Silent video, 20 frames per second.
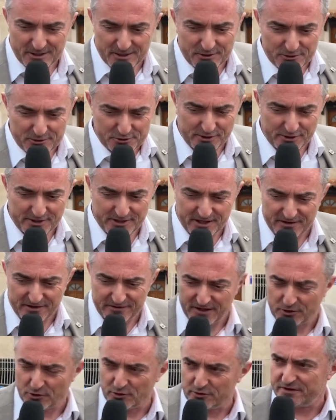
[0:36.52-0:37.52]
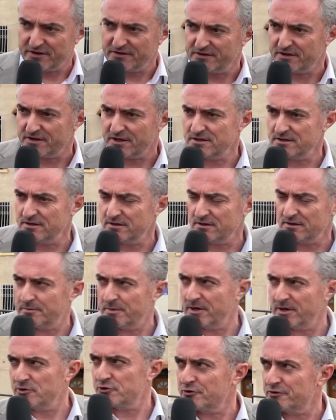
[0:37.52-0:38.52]
de ce qu'il avait annoncé, c'est-à-dire
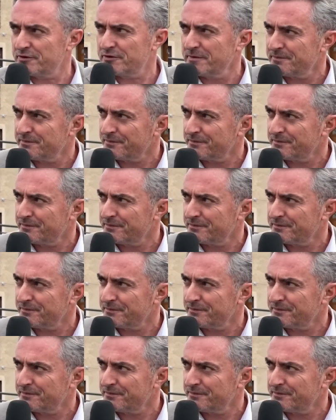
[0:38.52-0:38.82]
pas grand-chose